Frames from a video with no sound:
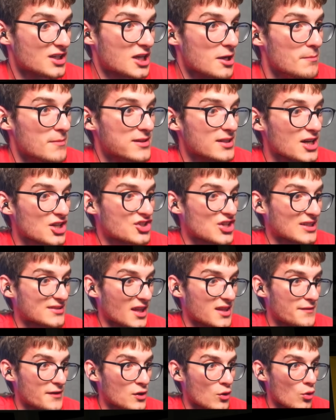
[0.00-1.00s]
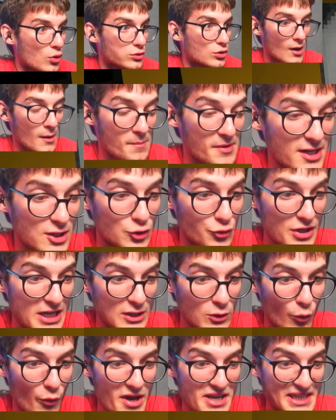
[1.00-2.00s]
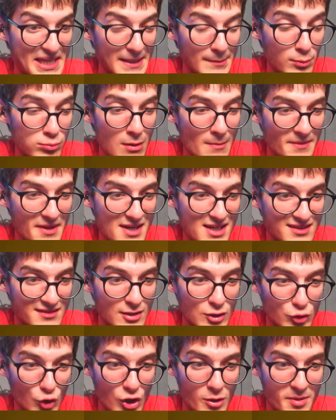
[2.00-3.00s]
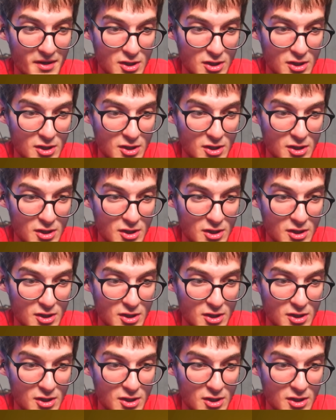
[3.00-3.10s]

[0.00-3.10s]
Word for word: Kim bilir aşağı atladı ve ne oldu? Bana sürekli o heykeli bulmam gerektiğini söylüyor.